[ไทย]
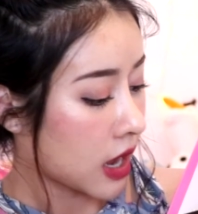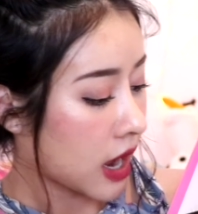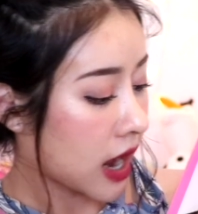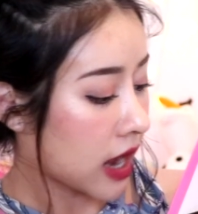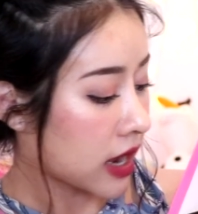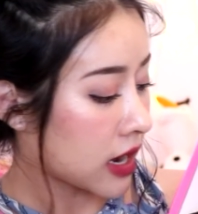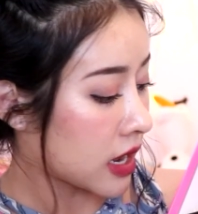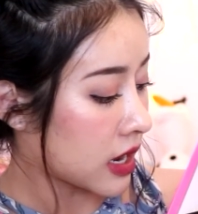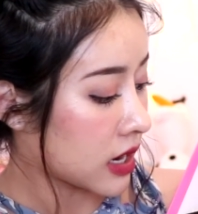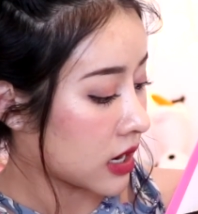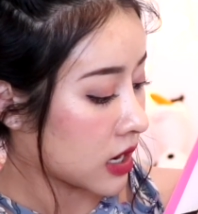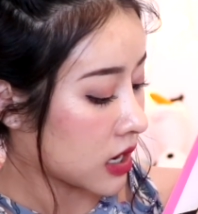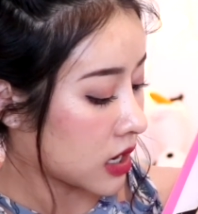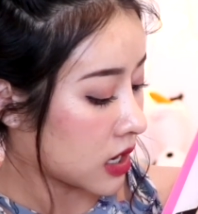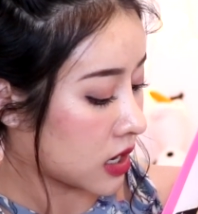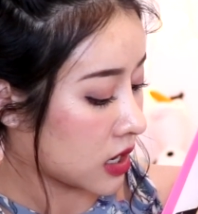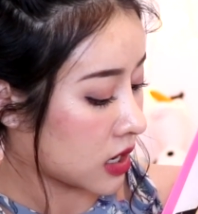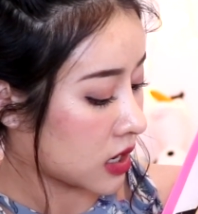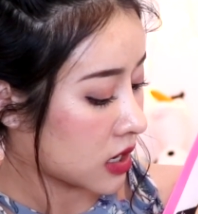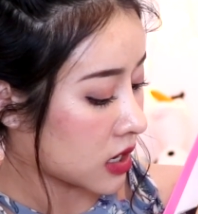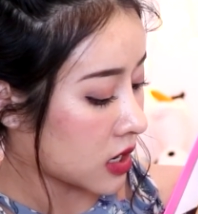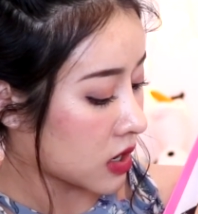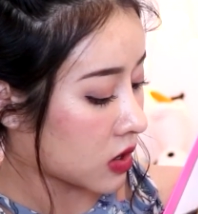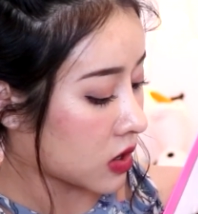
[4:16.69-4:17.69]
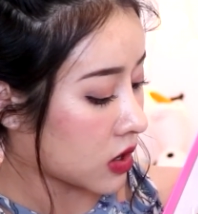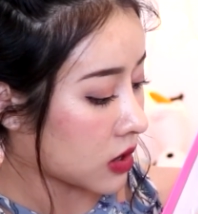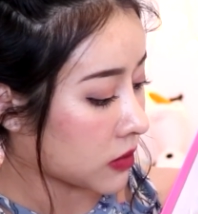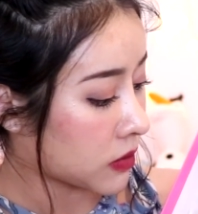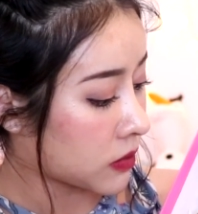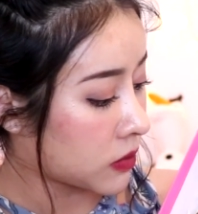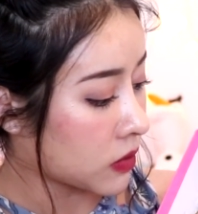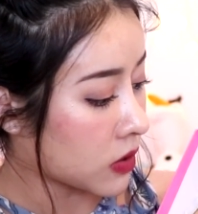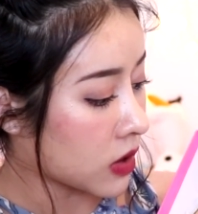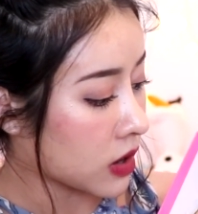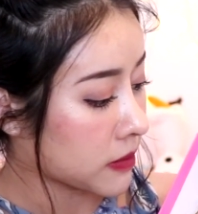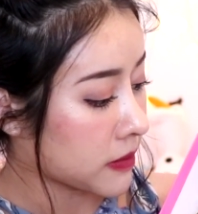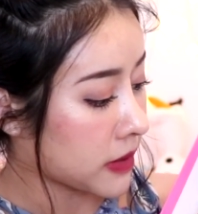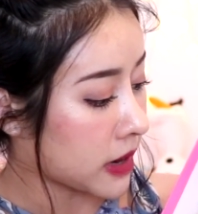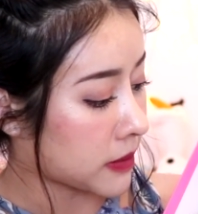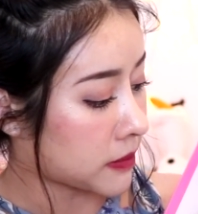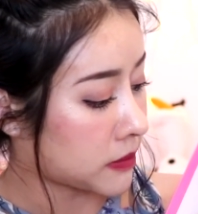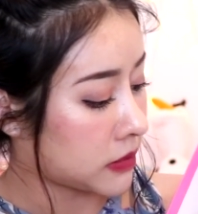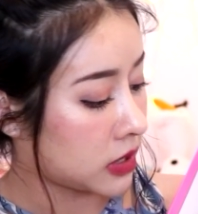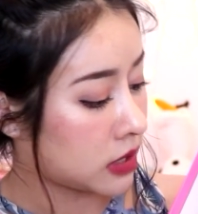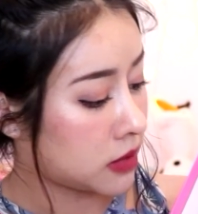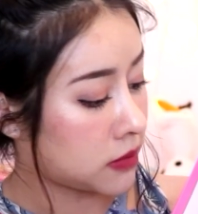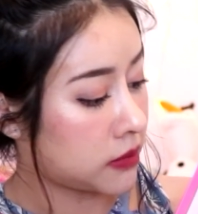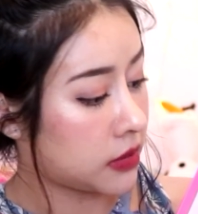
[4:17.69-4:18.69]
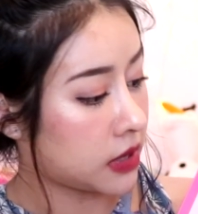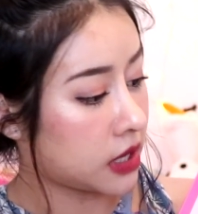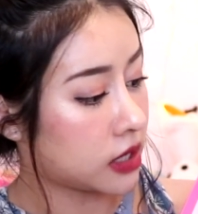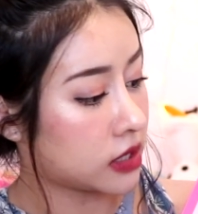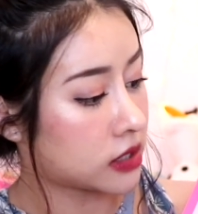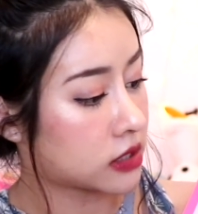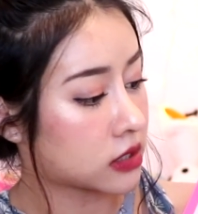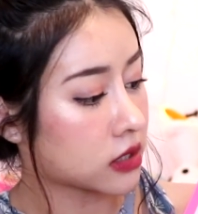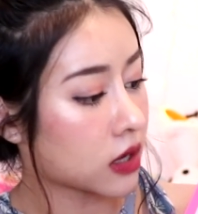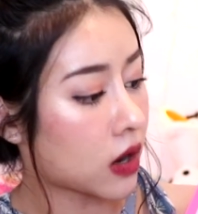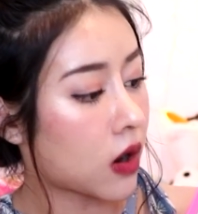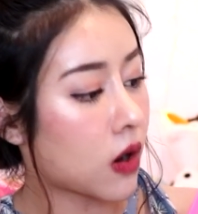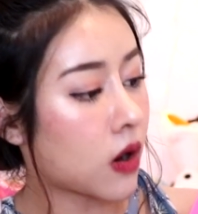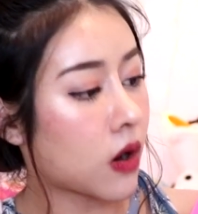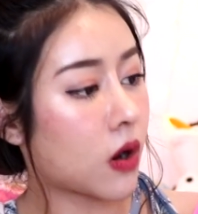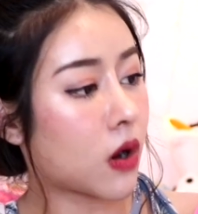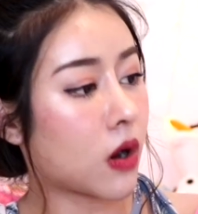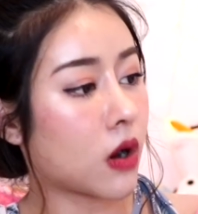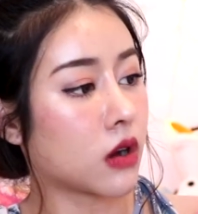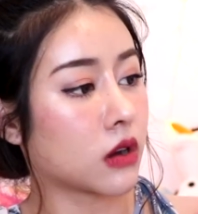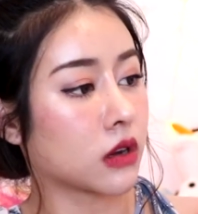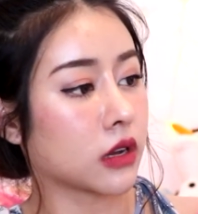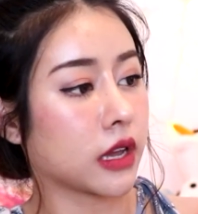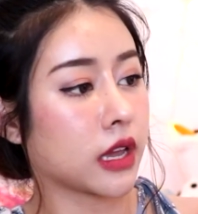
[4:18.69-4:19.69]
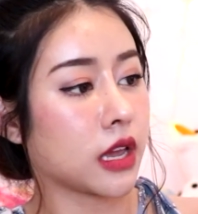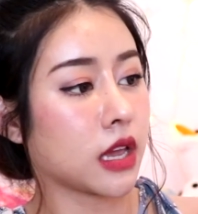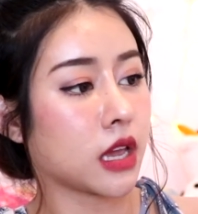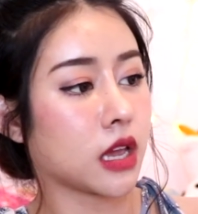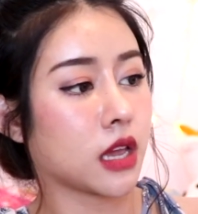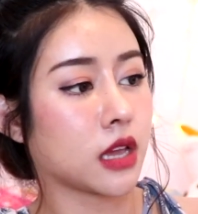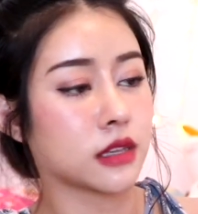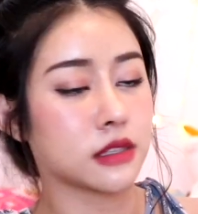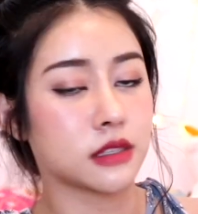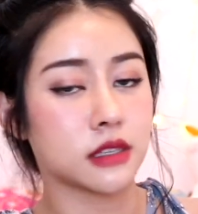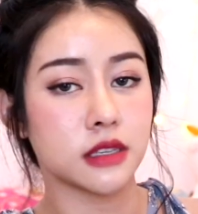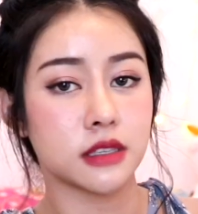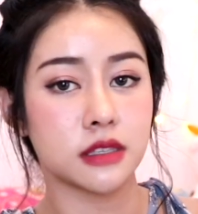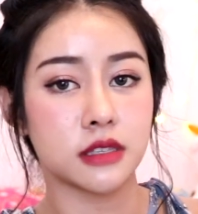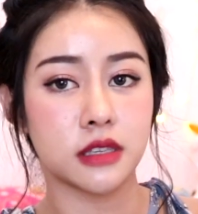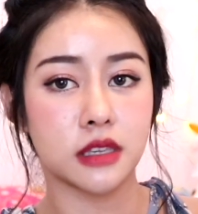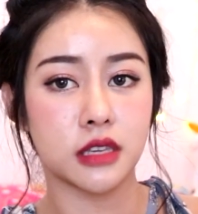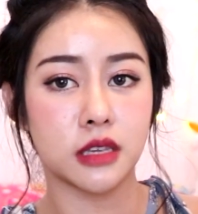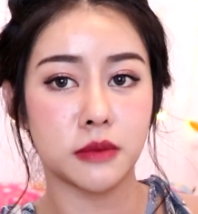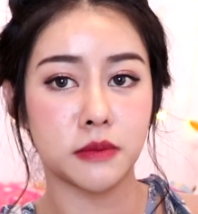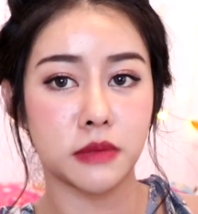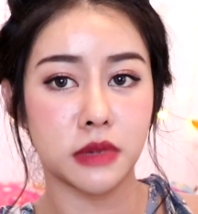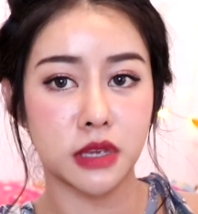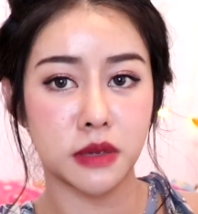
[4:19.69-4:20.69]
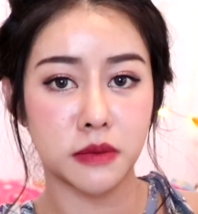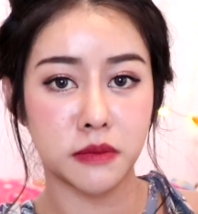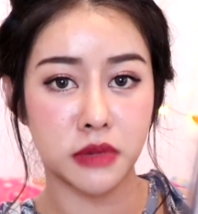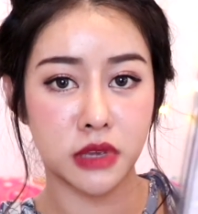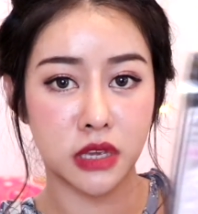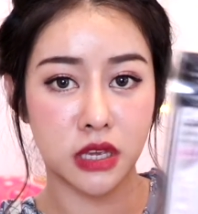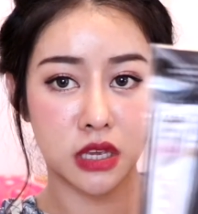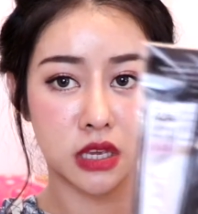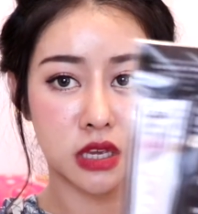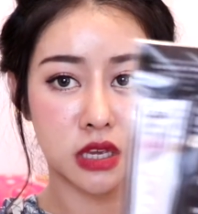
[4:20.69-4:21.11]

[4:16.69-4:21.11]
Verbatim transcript: อายไลเนอร์ แล้วก็พวกแบบ BB ซอง AACC BB